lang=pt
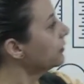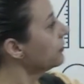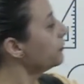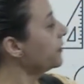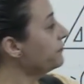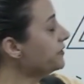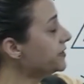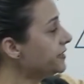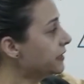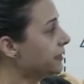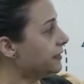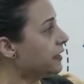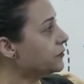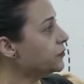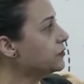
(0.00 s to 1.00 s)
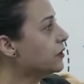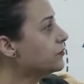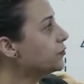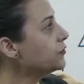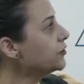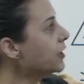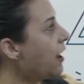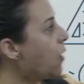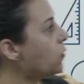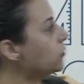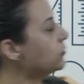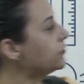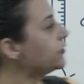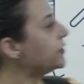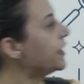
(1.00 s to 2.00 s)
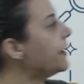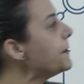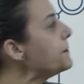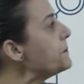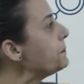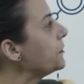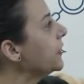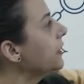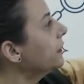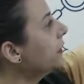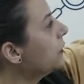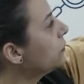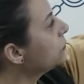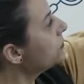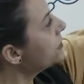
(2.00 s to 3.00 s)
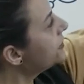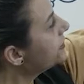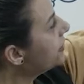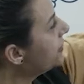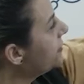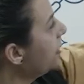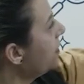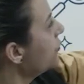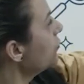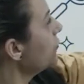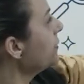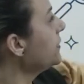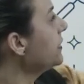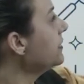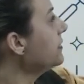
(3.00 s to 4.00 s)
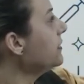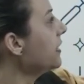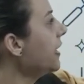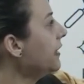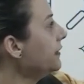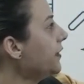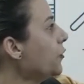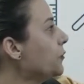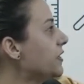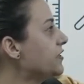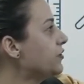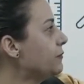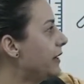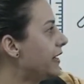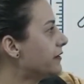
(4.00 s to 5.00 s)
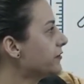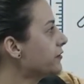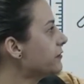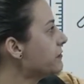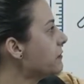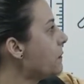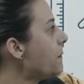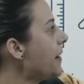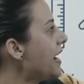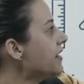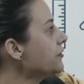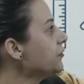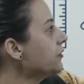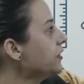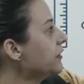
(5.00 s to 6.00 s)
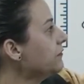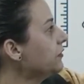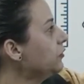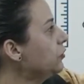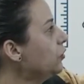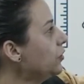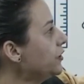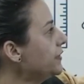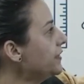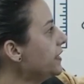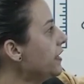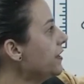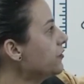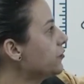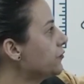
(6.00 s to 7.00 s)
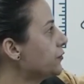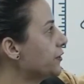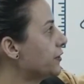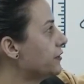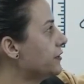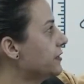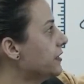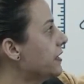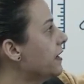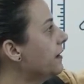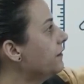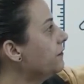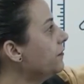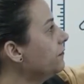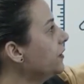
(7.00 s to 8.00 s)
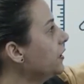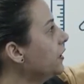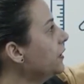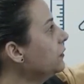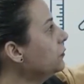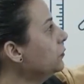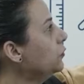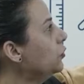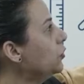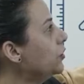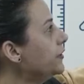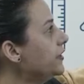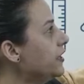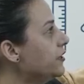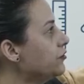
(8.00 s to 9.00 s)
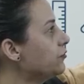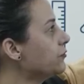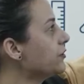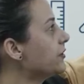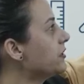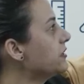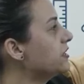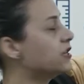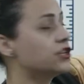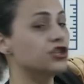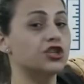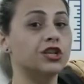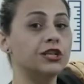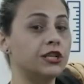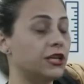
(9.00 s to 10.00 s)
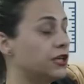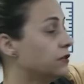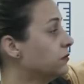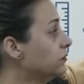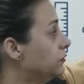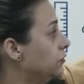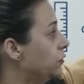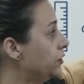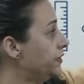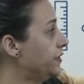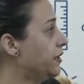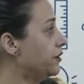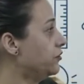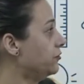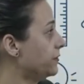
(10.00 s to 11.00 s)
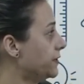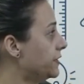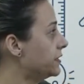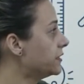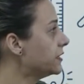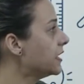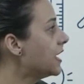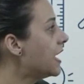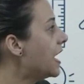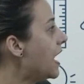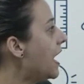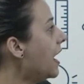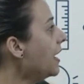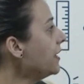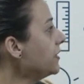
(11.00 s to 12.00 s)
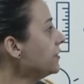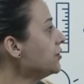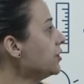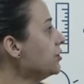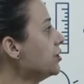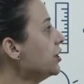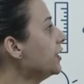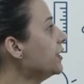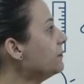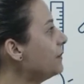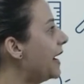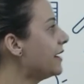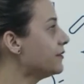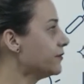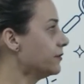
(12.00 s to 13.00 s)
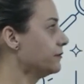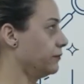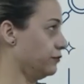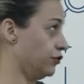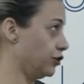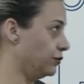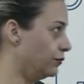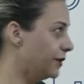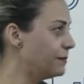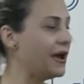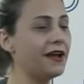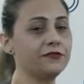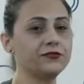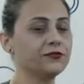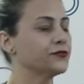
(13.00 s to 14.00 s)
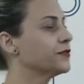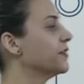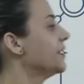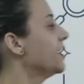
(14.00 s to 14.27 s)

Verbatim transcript: para facilitar os nossos cálculos, tá? Então, seis reajustes até o mês de março. Março teve dois reajustes, fevereiro, dois reajustes, janeiro, dois reajustes. Aí a gente chega em março, continua em março.